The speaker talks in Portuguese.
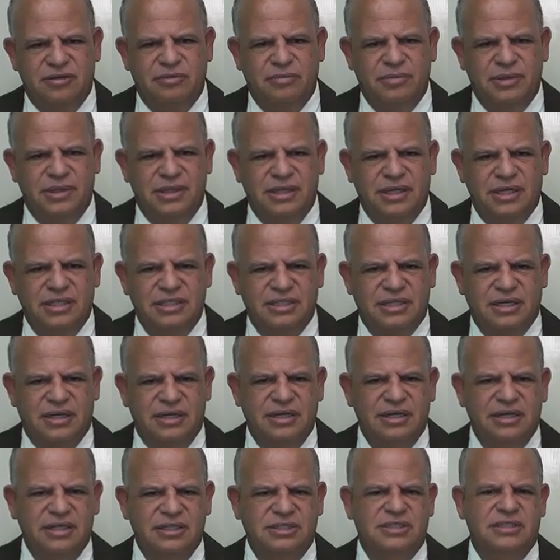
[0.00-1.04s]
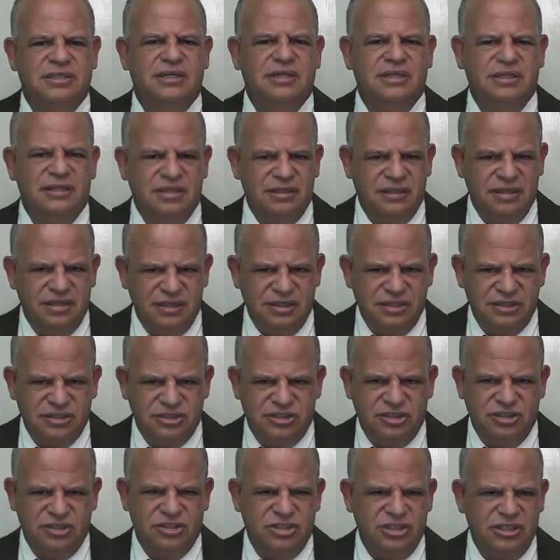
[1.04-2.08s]
comunidades carentes, e
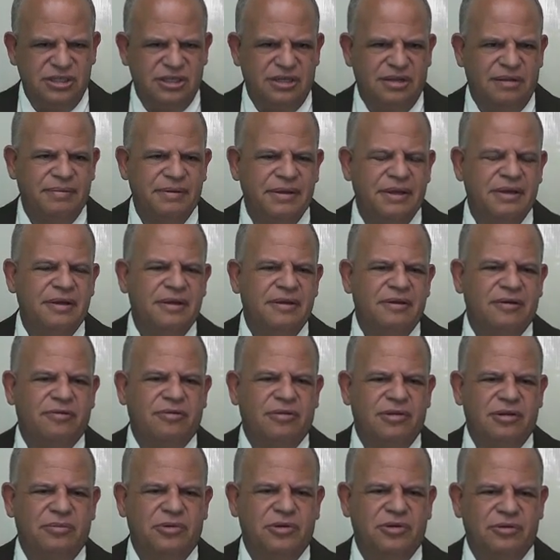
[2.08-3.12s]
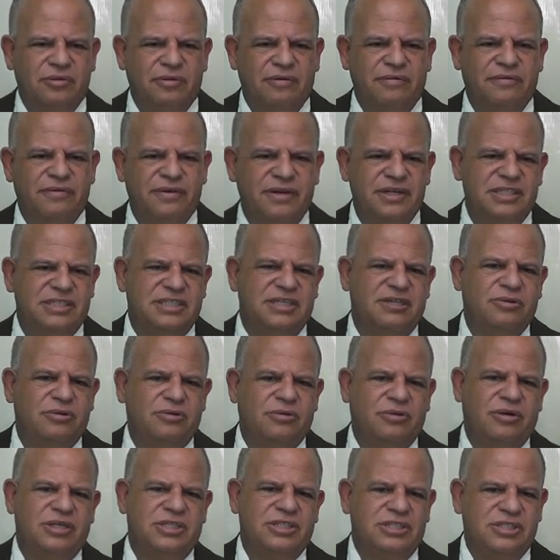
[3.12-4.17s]
neste dia colaborou oferecendo
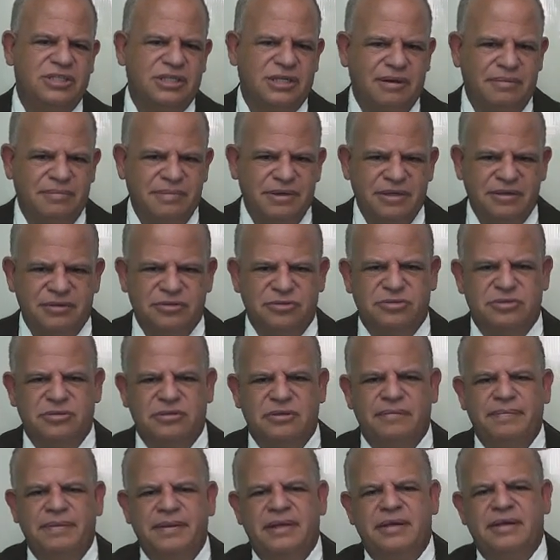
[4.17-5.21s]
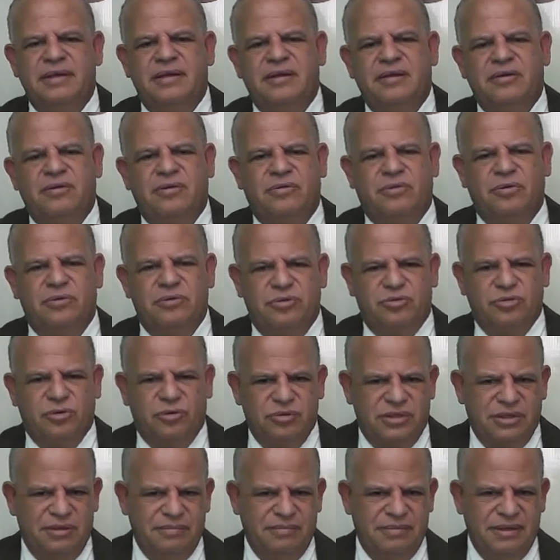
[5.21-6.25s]
cortes de cabelos
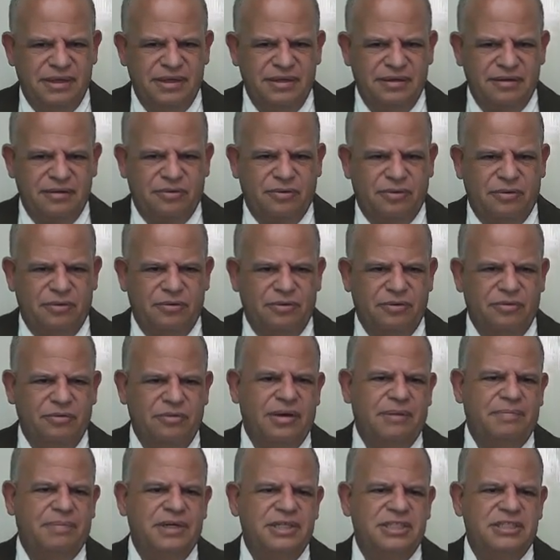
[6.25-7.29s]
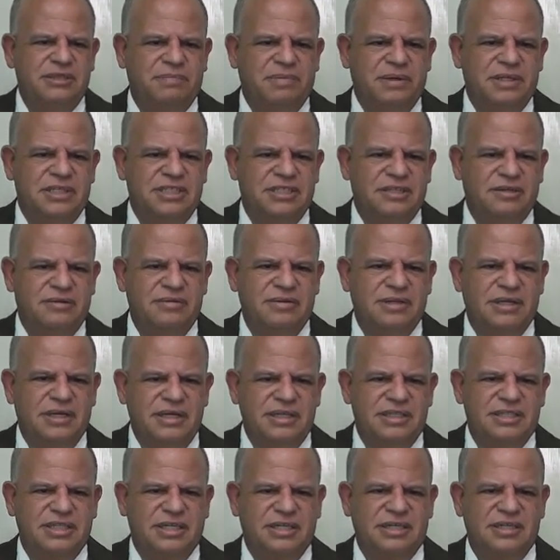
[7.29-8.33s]
Contou também com a participação
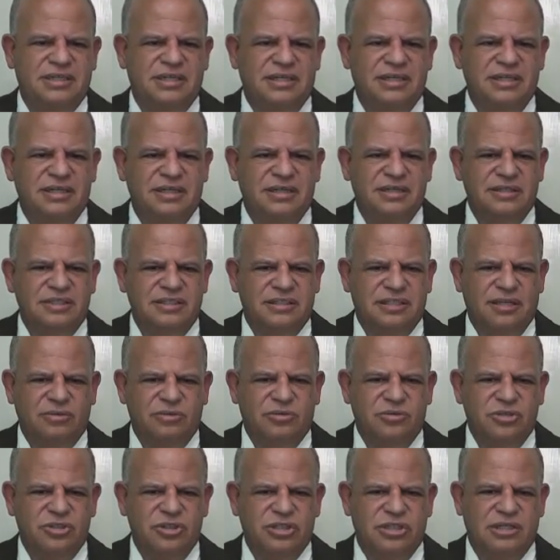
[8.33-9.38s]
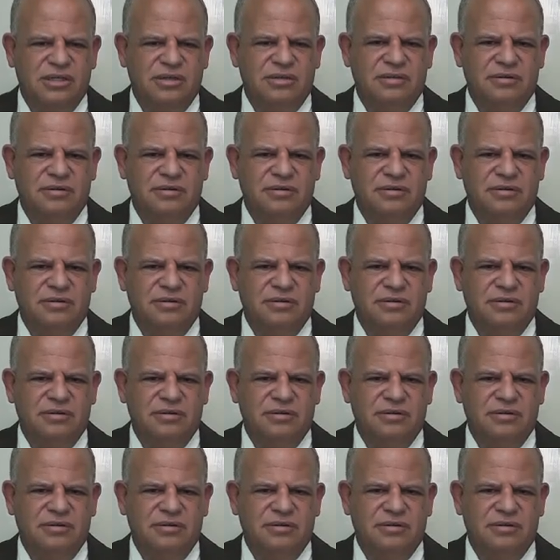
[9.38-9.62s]
da Secretaria de Saúde, que